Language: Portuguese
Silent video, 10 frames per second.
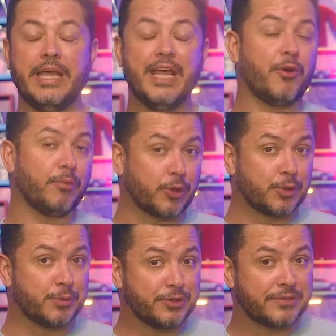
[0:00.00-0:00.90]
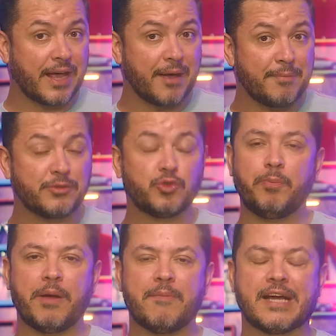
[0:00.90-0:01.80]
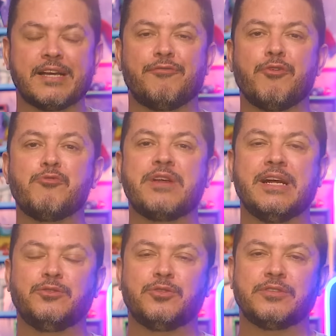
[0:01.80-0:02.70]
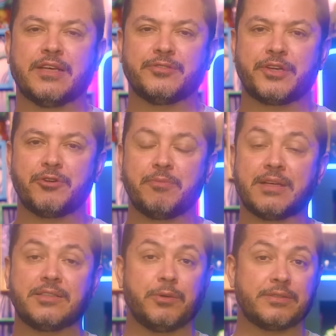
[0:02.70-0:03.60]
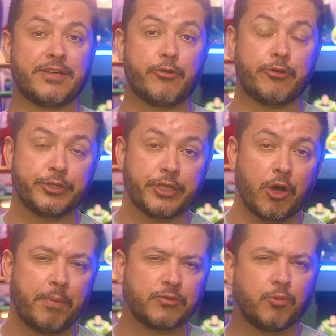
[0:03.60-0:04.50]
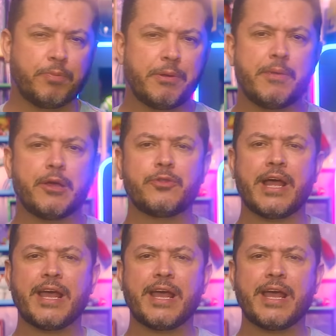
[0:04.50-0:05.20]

E como todo mundo sabe, Super Máquina foi um grande sucesso aqui no Brasil. A série original passou primeiro na